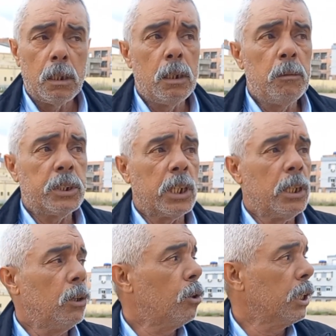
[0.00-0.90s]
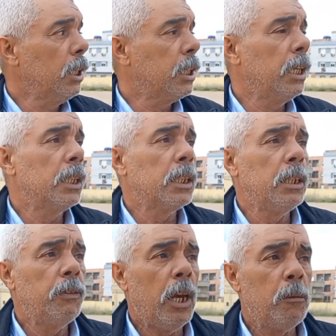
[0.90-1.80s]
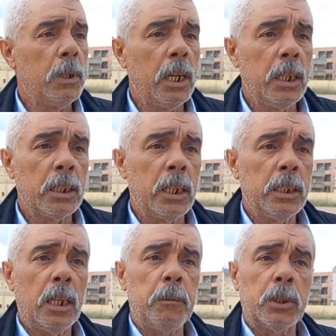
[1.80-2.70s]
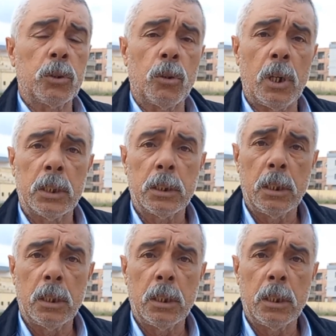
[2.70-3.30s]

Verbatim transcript: المشاكل الاخرى اللي كاينه ثاني في حي بلقايد كاين تعبيد الطرقات